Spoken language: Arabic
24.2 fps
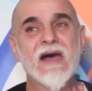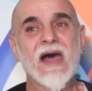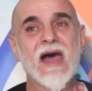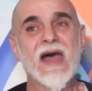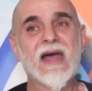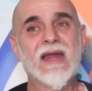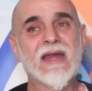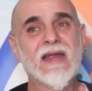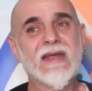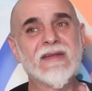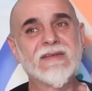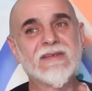
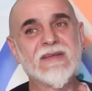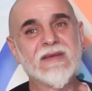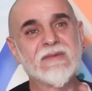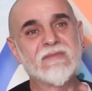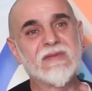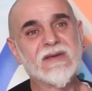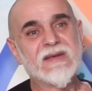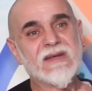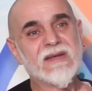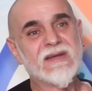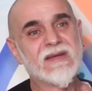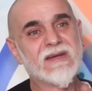اهلاتي
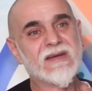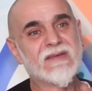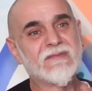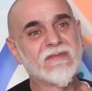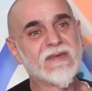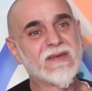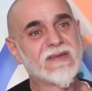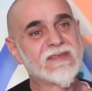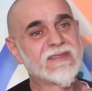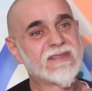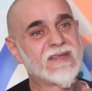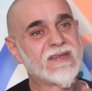
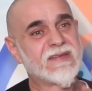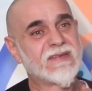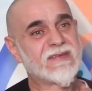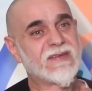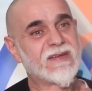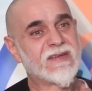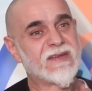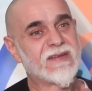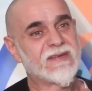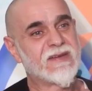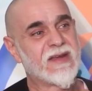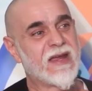بفرصه
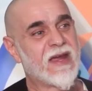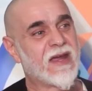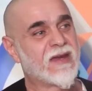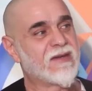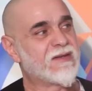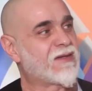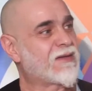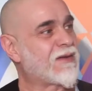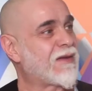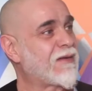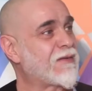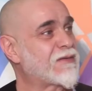
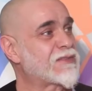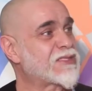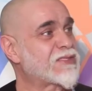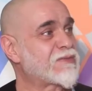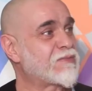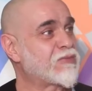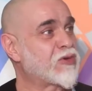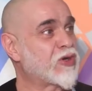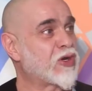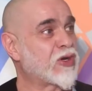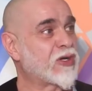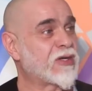نهايه
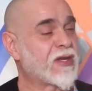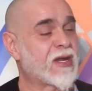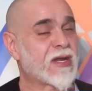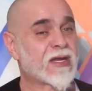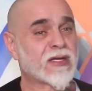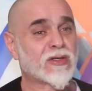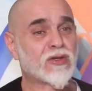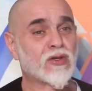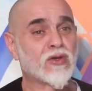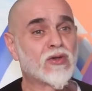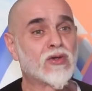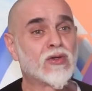الاسبوع
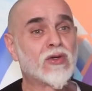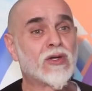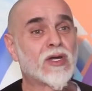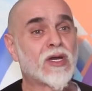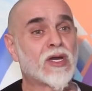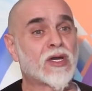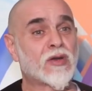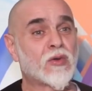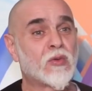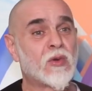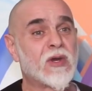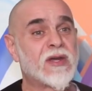
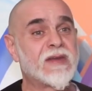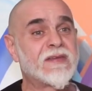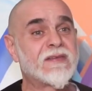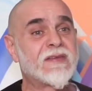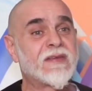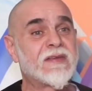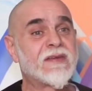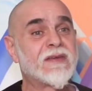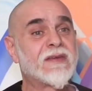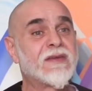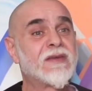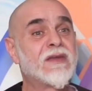ياخذوا
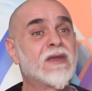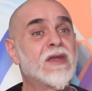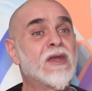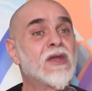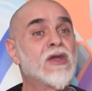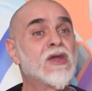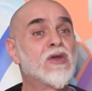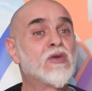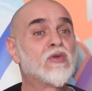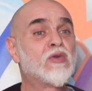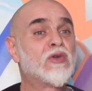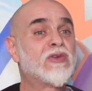اخواتي
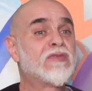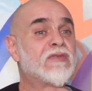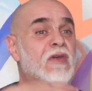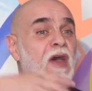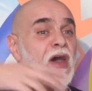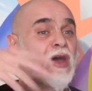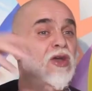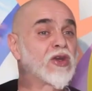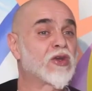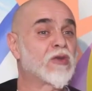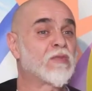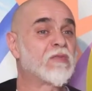
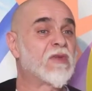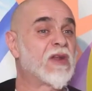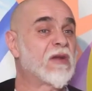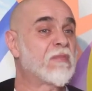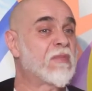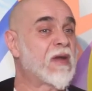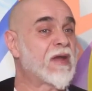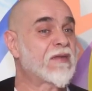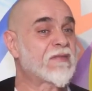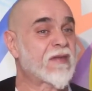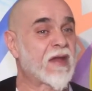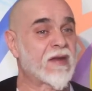ويدهروا من
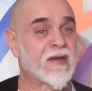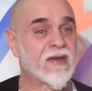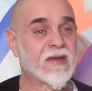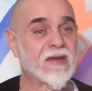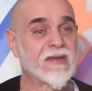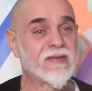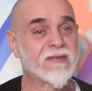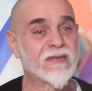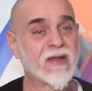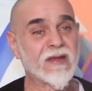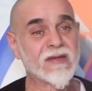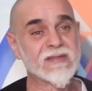البيت انا
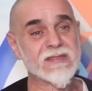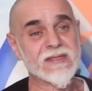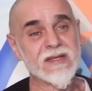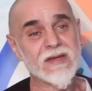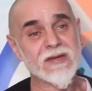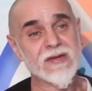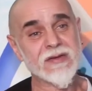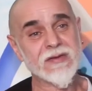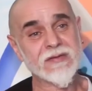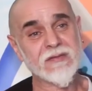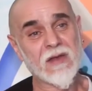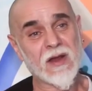كنت
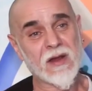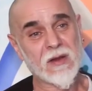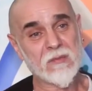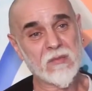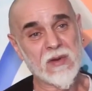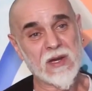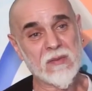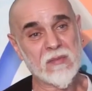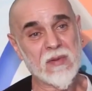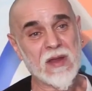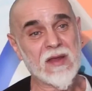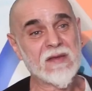اصر ضل
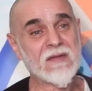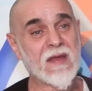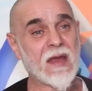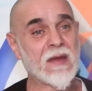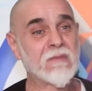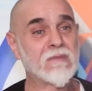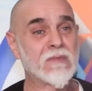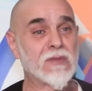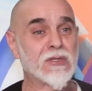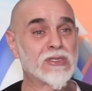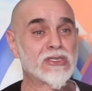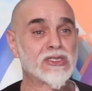بالبيت
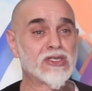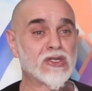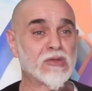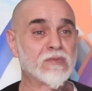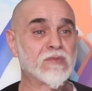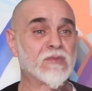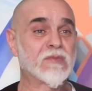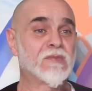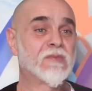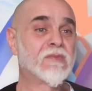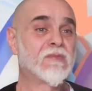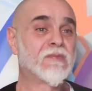عم
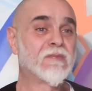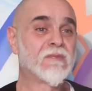برسم